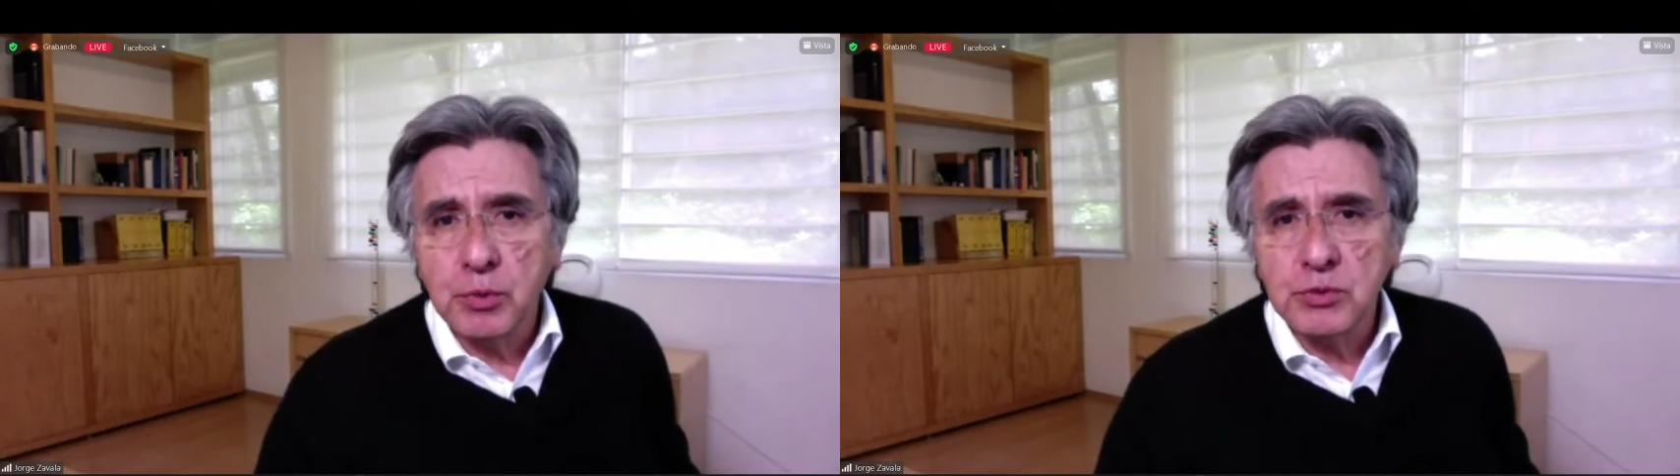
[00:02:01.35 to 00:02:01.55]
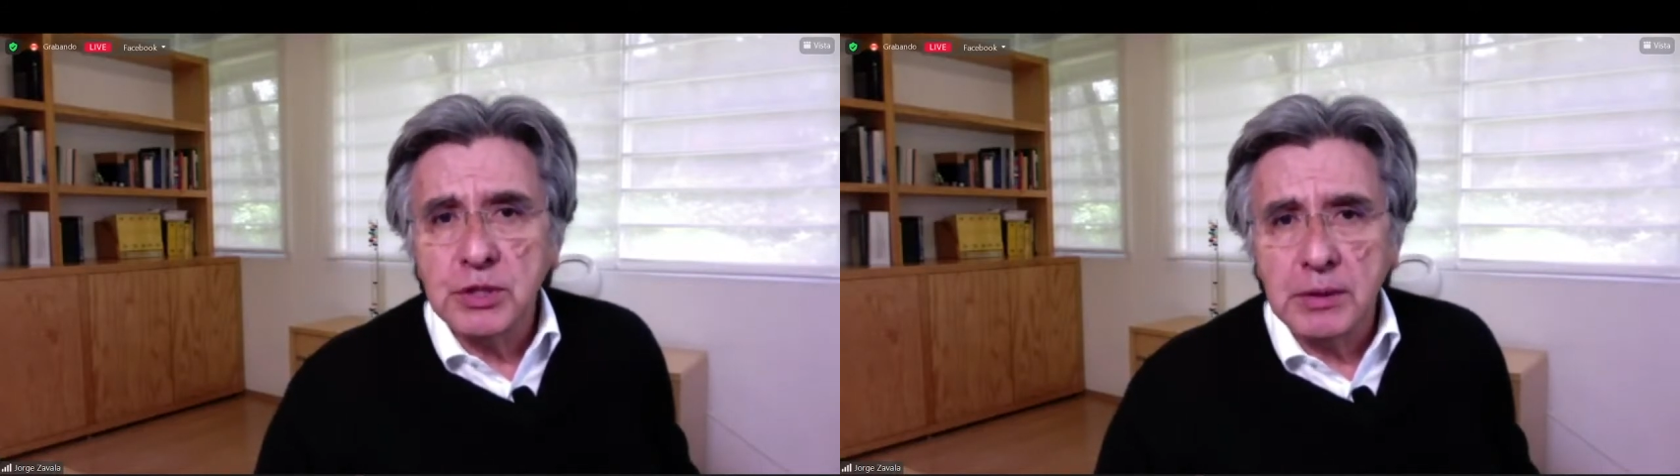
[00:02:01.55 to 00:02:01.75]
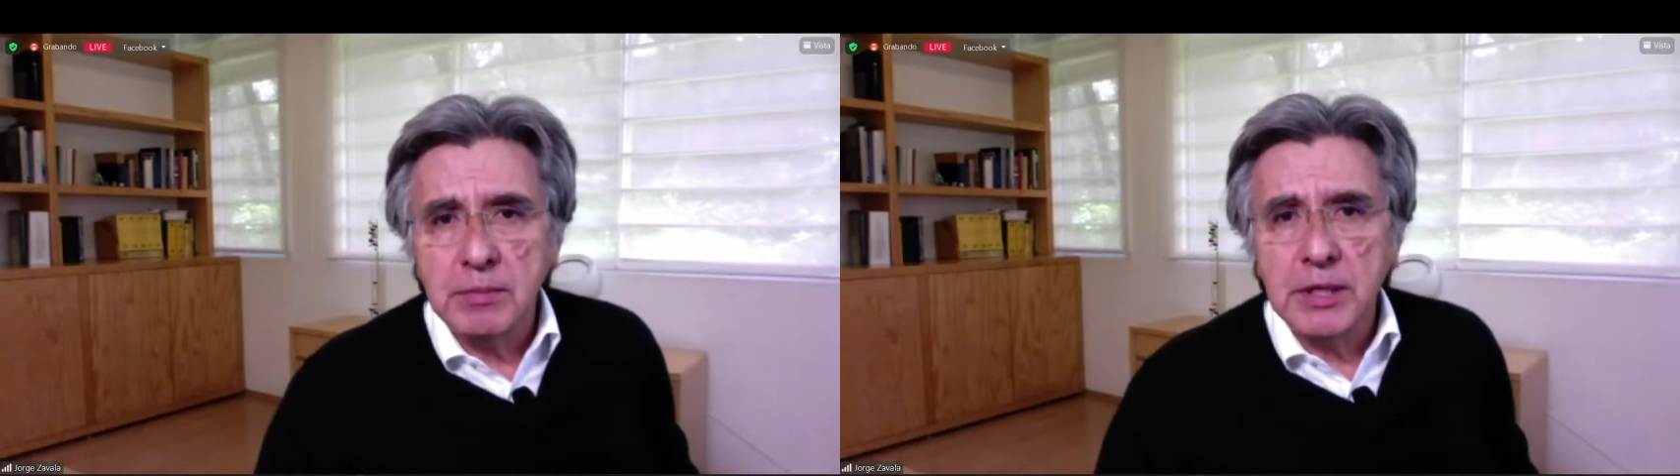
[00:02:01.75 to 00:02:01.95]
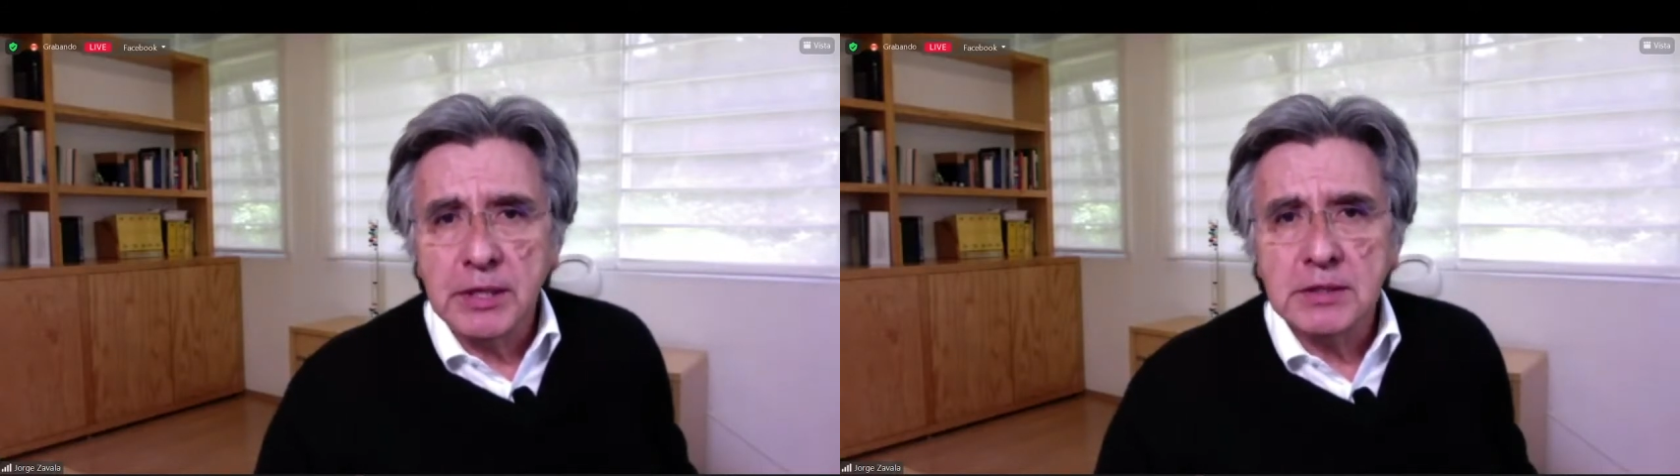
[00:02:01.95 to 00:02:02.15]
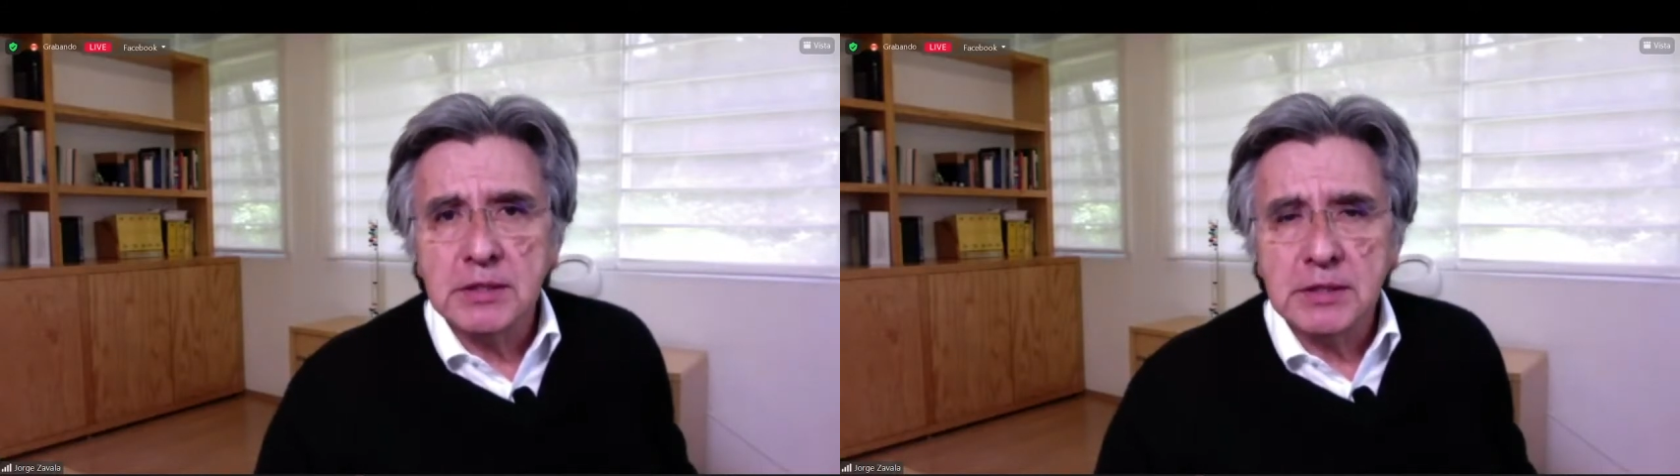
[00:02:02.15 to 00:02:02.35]
posible.
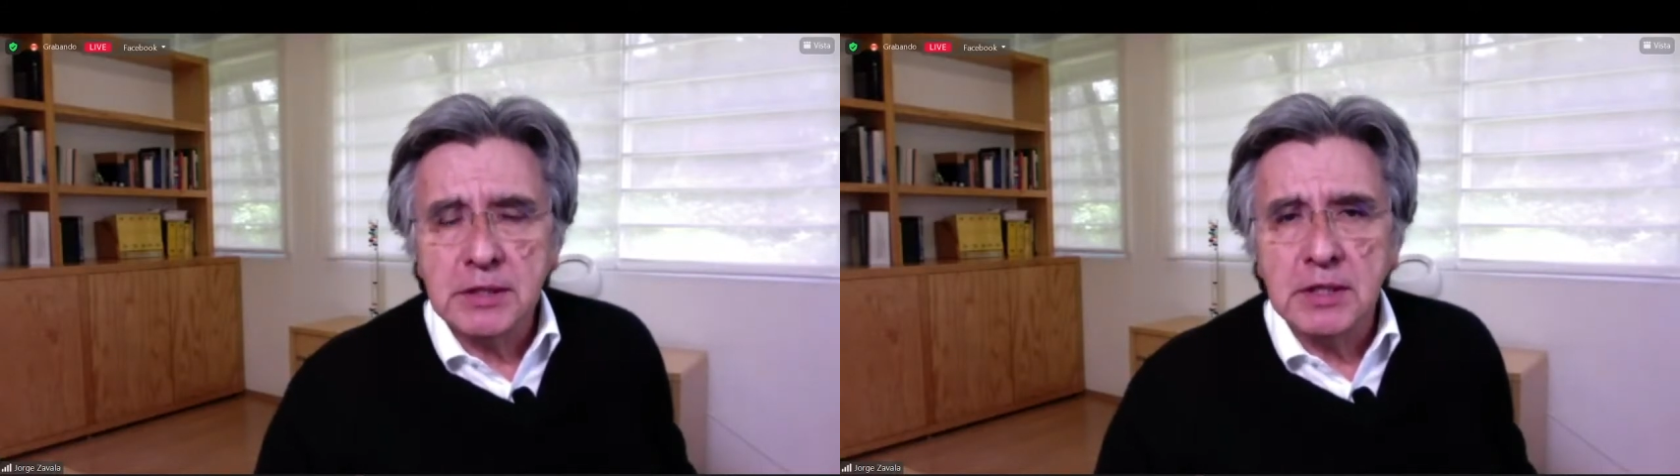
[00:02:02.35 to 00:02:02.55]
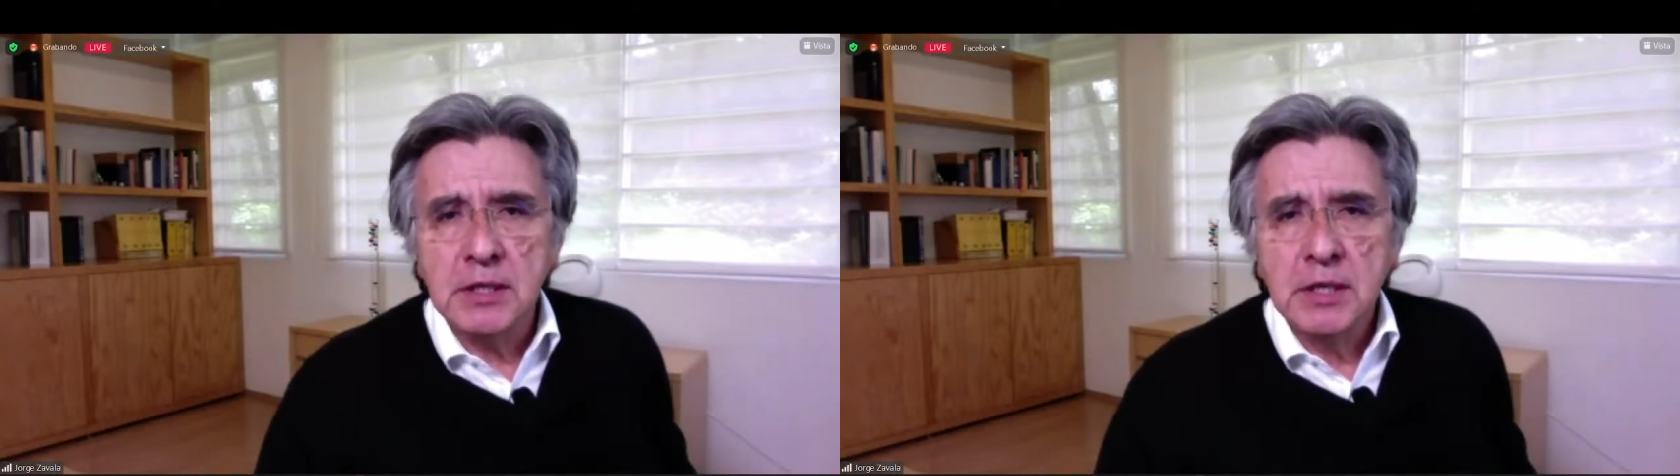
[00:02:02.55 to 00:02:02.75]
Es decir,